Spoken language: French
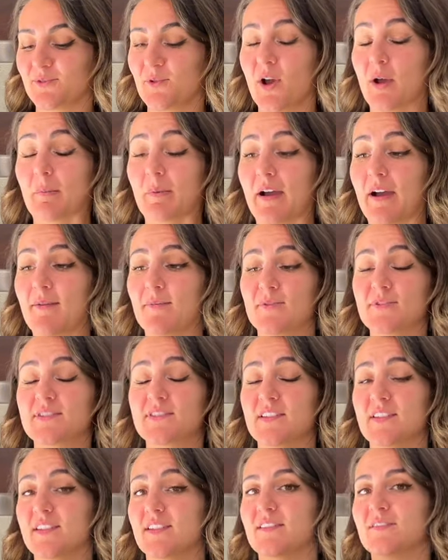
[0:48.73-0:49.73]
apparemment
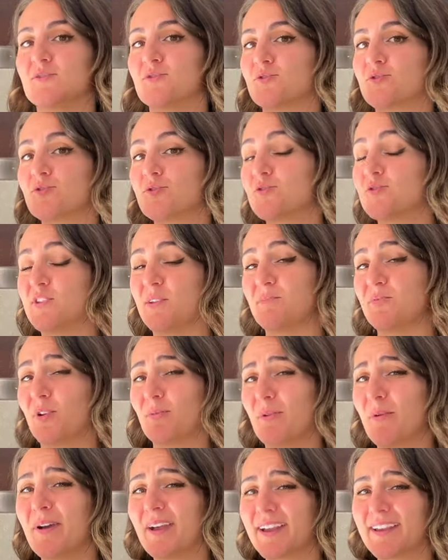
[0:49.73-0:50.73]
c'est juste, c'est
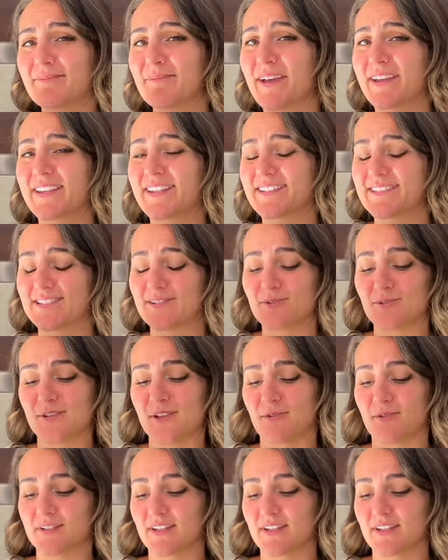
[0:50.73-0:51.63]
purement marketing le yaourt